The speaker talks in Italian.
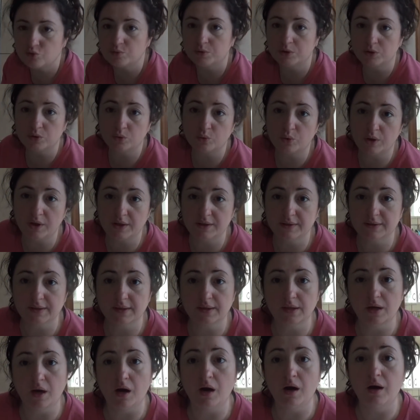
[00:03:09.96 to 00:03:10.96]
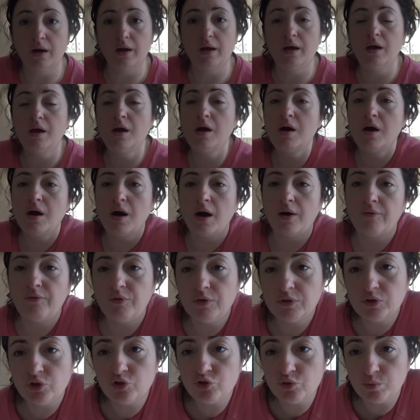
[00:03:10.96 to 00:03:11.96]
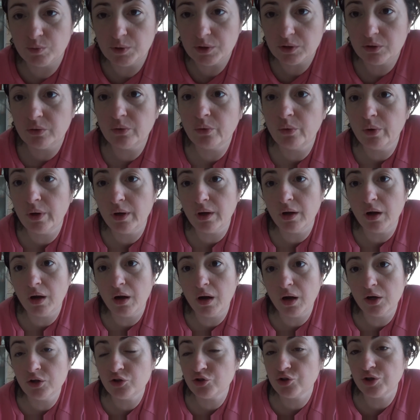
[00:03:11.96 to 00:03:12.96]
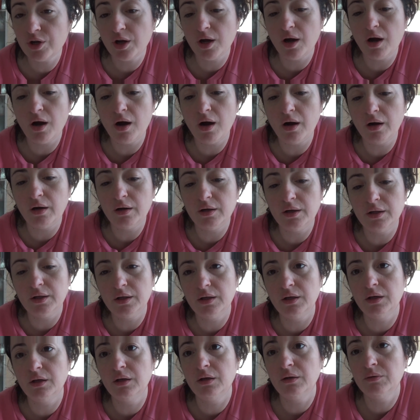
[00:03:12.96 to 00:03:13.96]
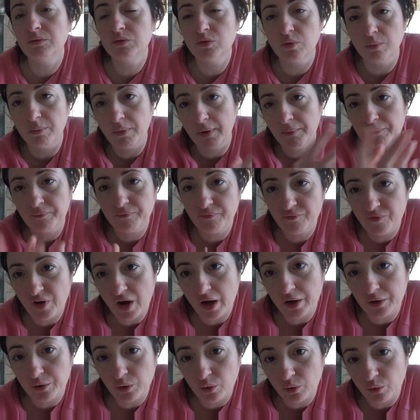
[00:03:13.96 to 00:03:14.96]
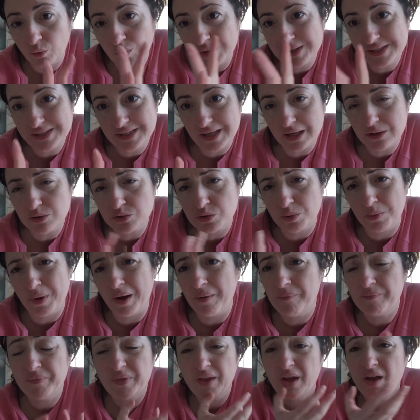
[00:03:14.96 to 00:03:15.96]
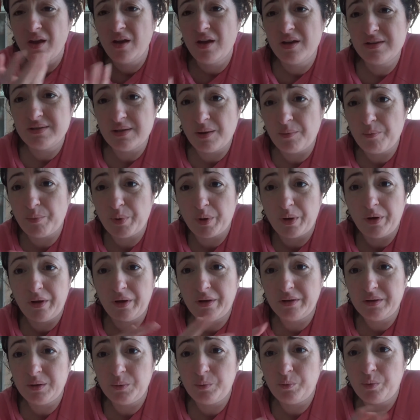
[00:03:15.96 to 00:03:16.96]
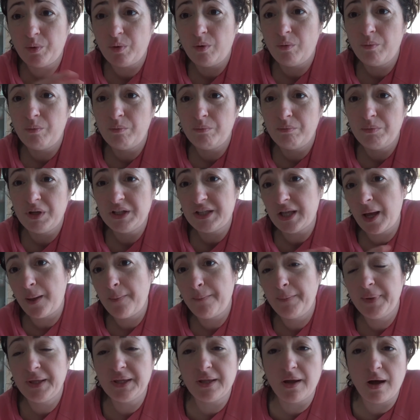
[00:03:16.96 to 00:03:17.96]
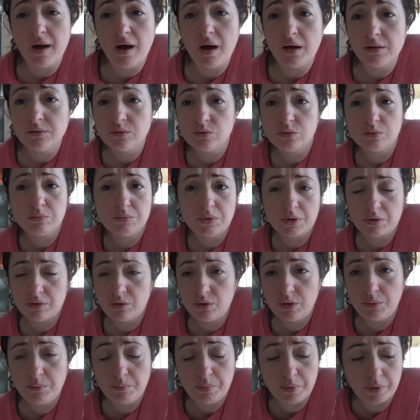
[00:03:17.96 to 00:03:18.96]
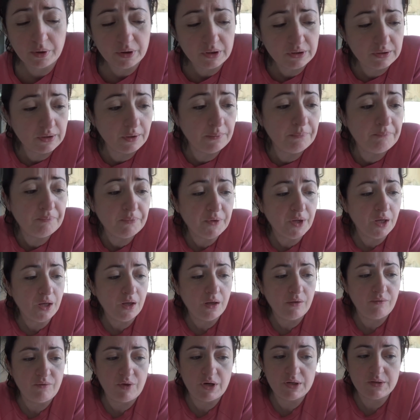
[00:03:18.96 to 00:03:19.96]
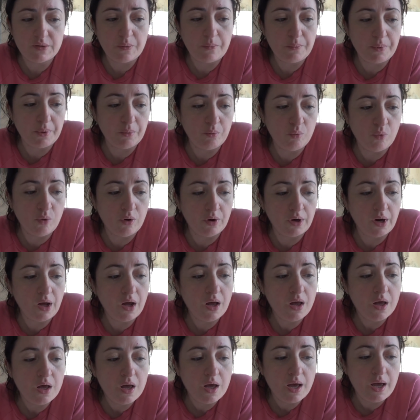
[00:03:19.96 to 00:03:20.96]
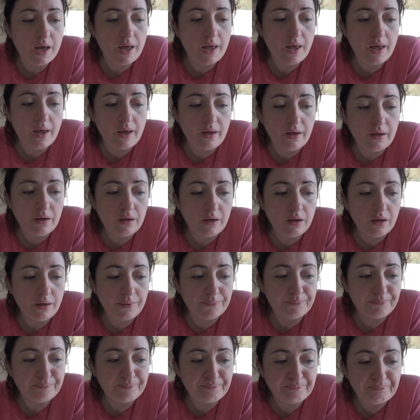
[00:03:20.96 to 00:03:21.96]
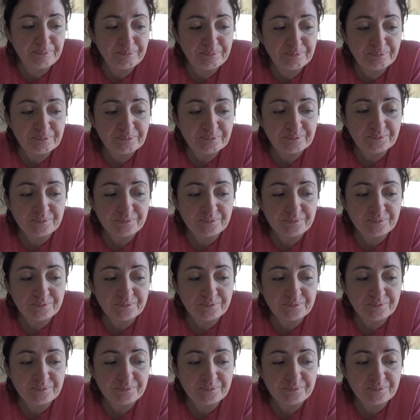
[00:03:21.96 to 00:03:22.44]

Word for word: ci metto quella integrale, a volte ci metto quella ai cereali, insomma vario in quel senso ma sempre tipo metà e metà, insomma non importa, viene sempre buona e, e, ehm,